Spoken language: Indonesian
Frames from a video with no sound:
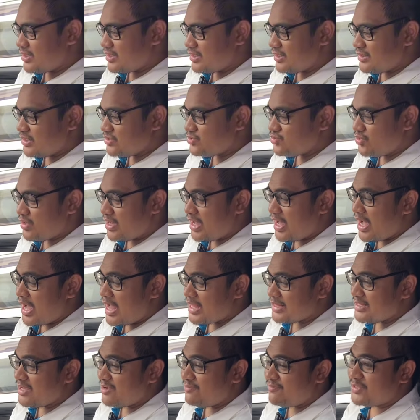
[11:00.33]
ini juga
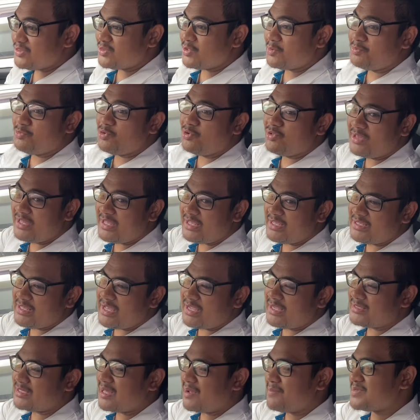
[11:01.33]
ada fitur blue
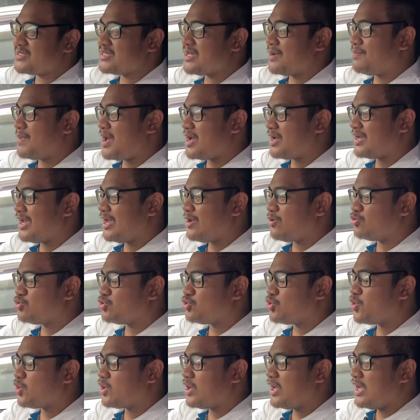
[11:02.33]
yang kita bisa pakai
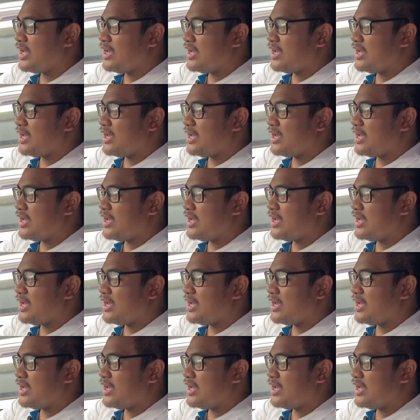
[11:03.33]
untuk